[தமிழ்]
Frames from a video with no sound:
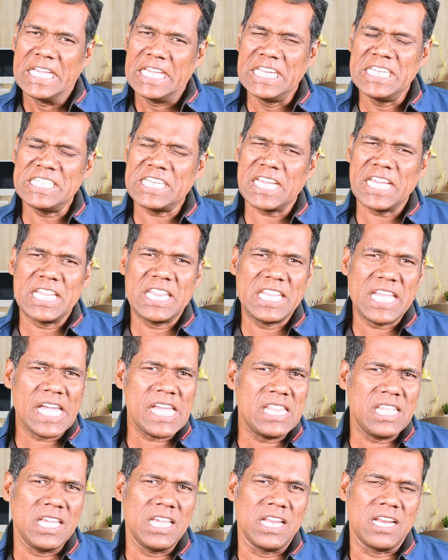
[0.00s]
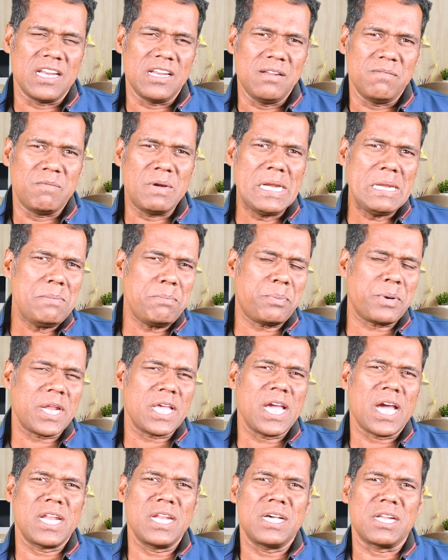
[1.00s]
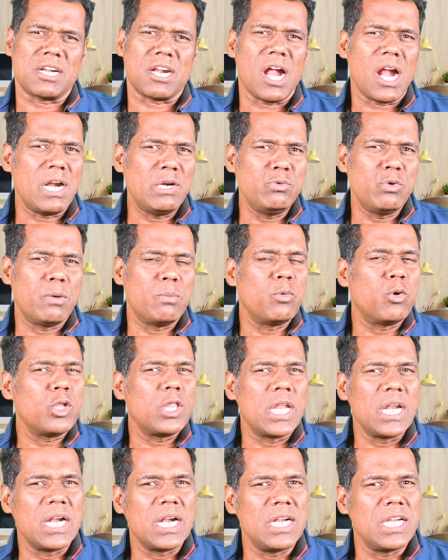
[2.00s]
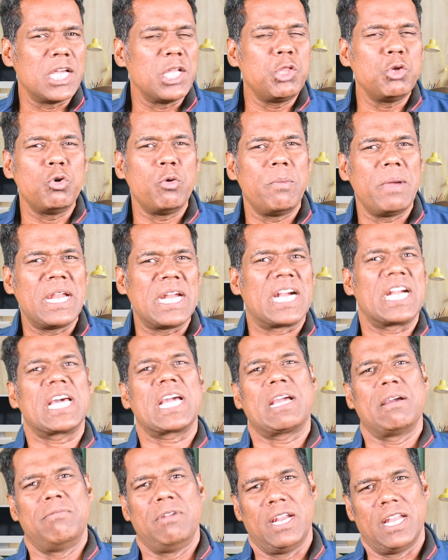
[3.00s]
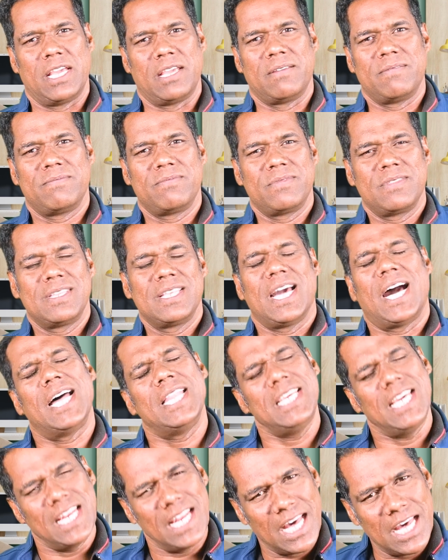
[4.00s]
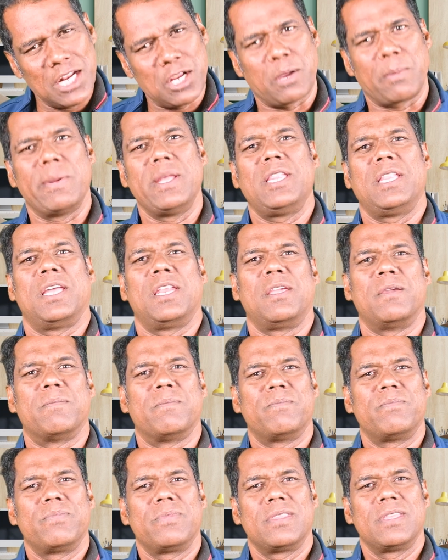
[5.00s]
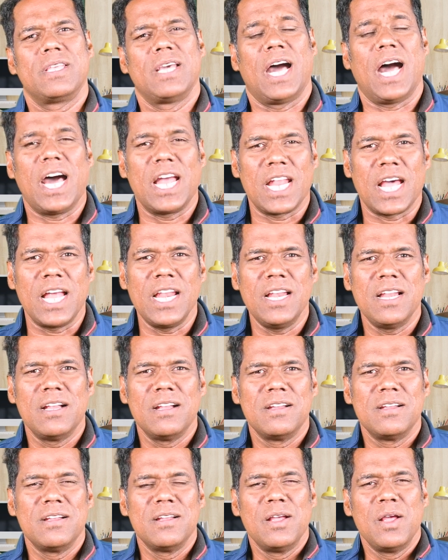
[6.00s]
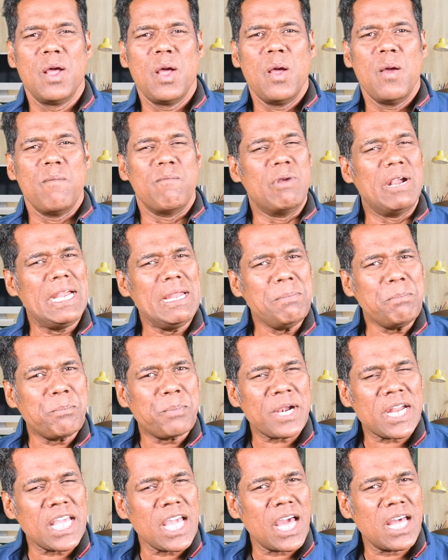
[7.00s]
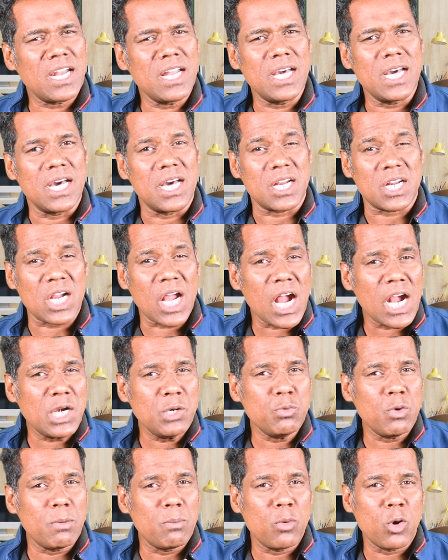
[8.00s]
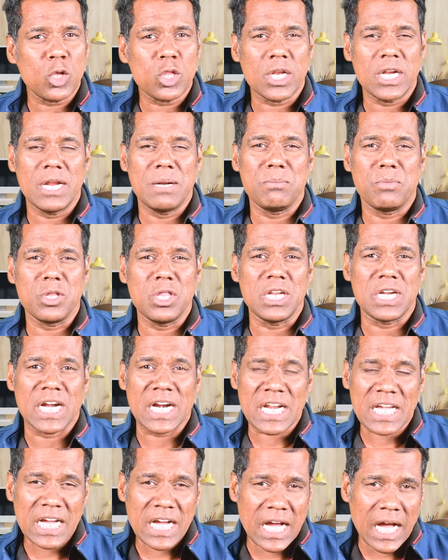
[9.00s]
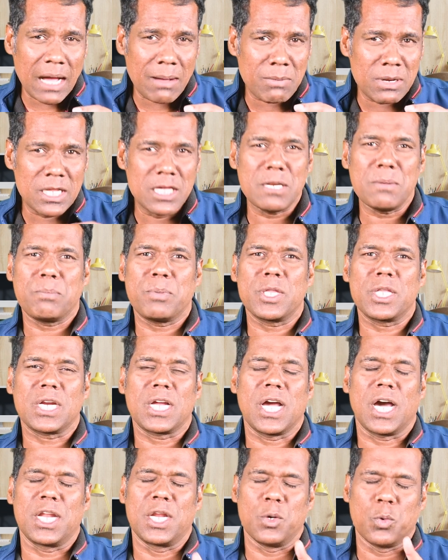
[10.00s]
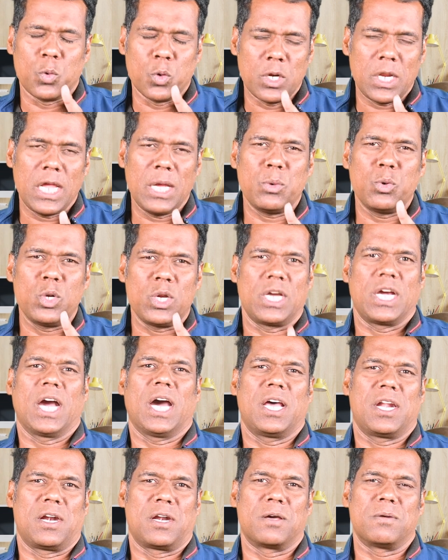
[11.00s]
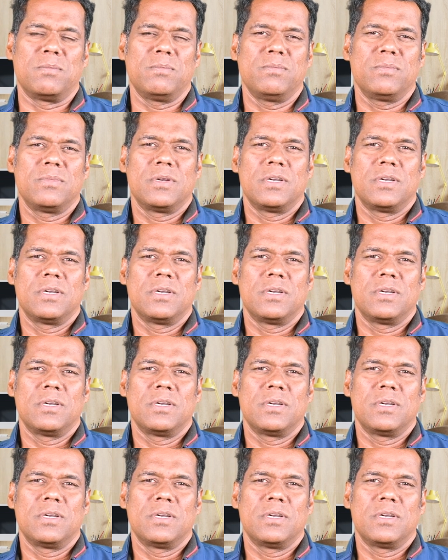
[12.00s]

இன்றைய தேதியில் வெளிப்படையான இராணுவ மோதல்கள் எதுவுமே நடக்கவில்லை அது எல்லாருக்குமே தெரியும் ஆனால் வெளிப்படையான இராணுவ மோதல் என்பது நடக்காமல் இருப்பதற்கான ஒரே ஒரு காரணம்